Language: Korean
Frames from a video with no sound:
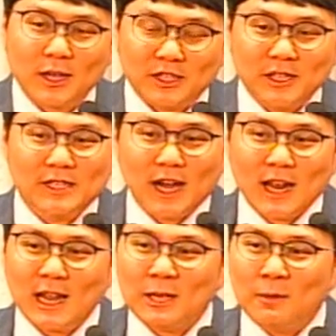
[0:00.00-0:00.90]
진짜
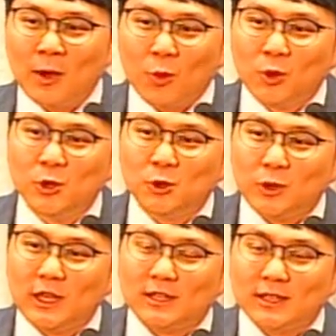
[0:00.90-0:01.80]
하나님의
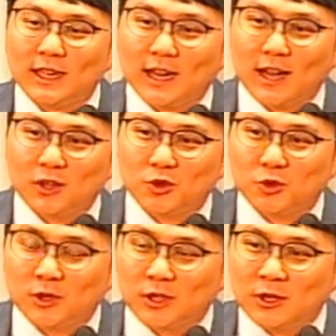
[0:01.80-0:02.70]
오른손이
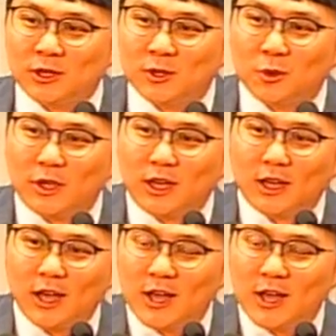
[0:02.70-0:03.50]
등장해가지고 그 큰 손이 이